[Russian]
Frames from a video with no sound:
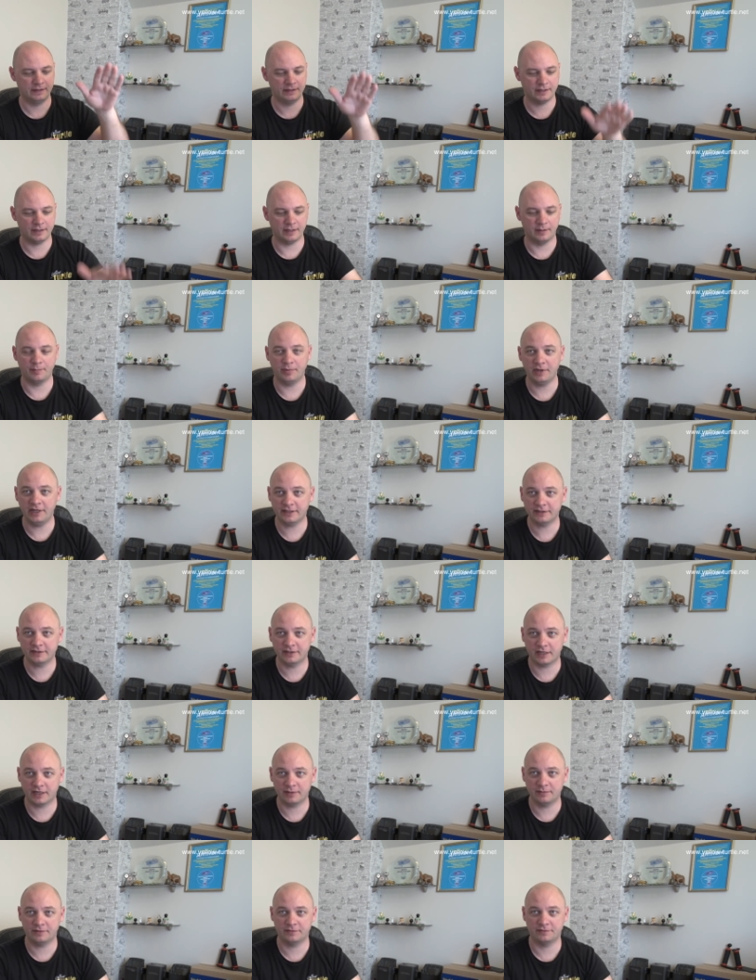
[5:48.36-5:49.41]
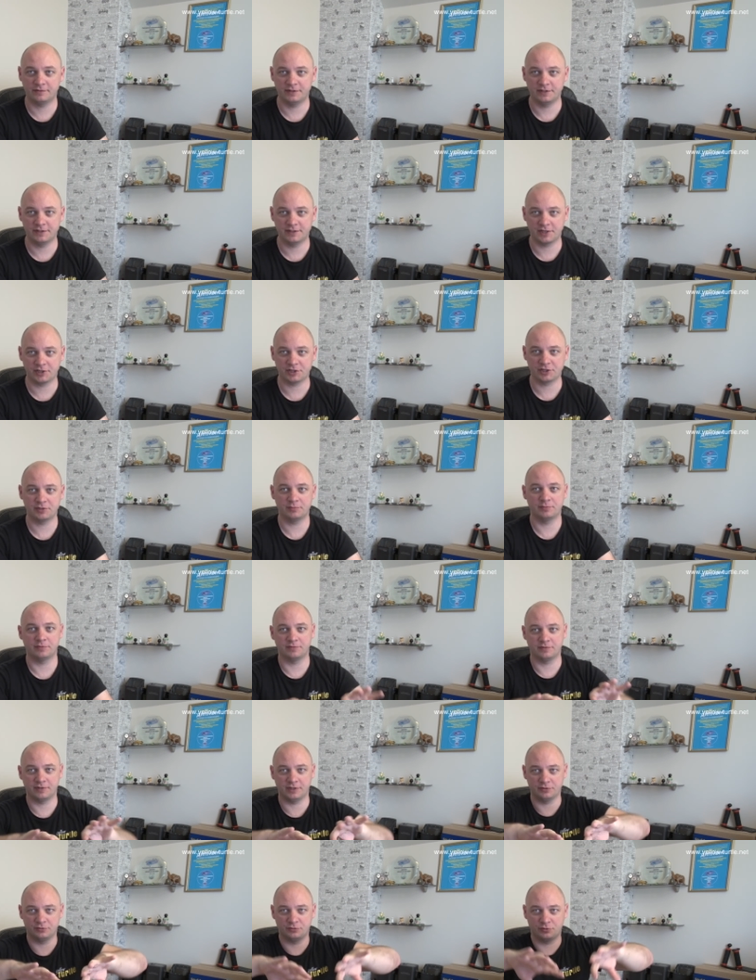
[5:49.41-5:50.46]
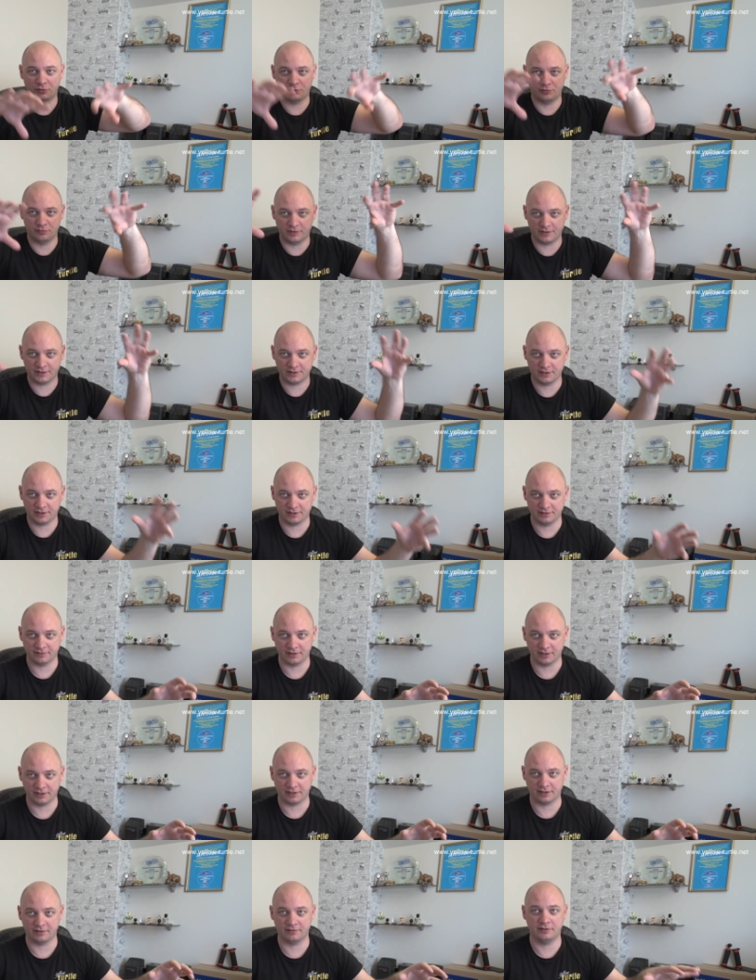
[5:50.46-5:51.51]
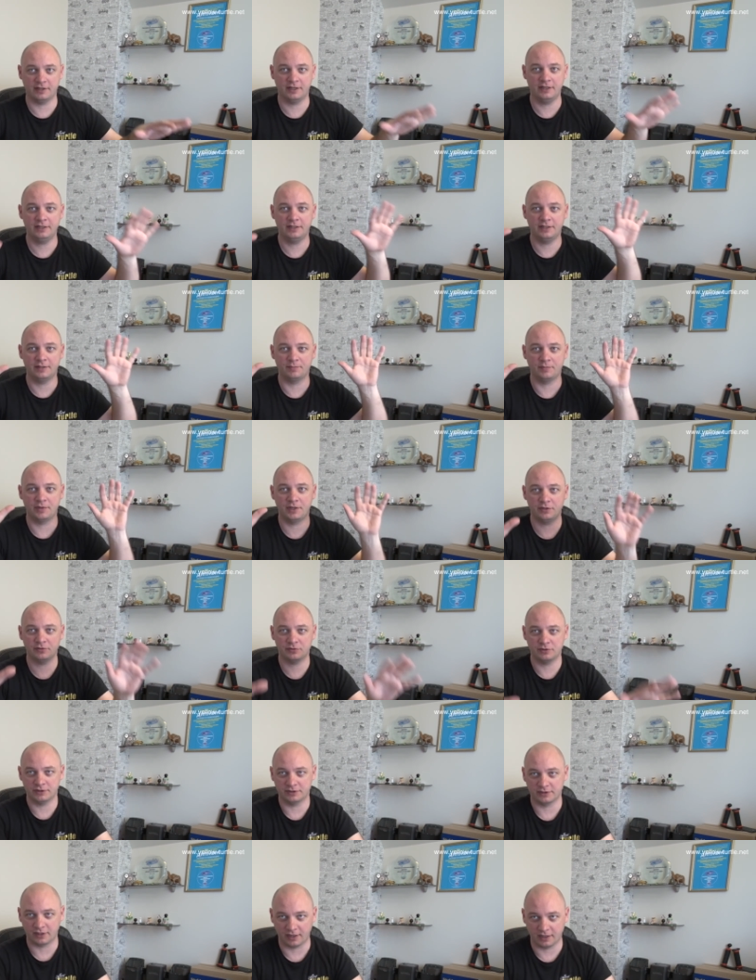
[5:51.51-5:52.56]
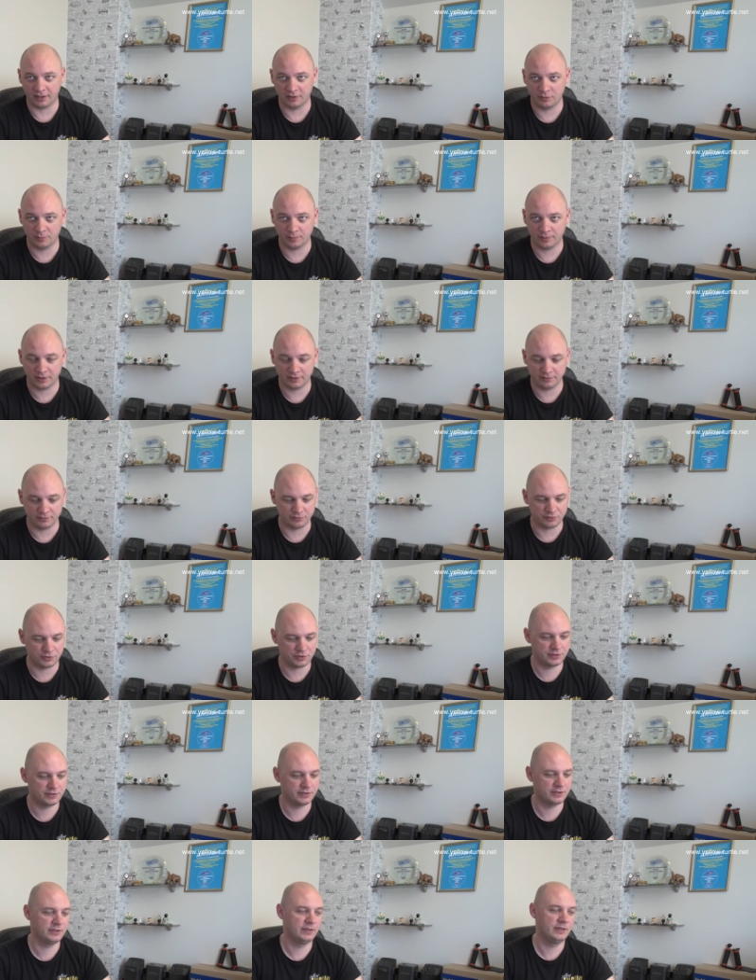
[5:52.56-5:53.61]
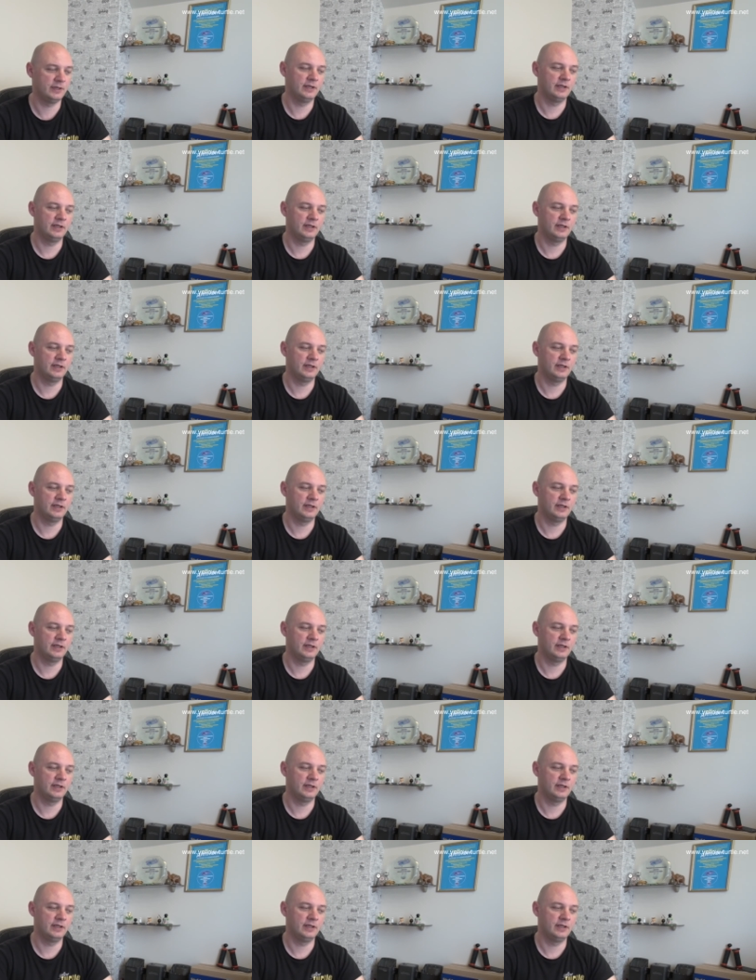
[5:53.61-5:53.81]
Комплект армов и зажимов, которые у вас на два крыла, имеют нейтральную плавучесть.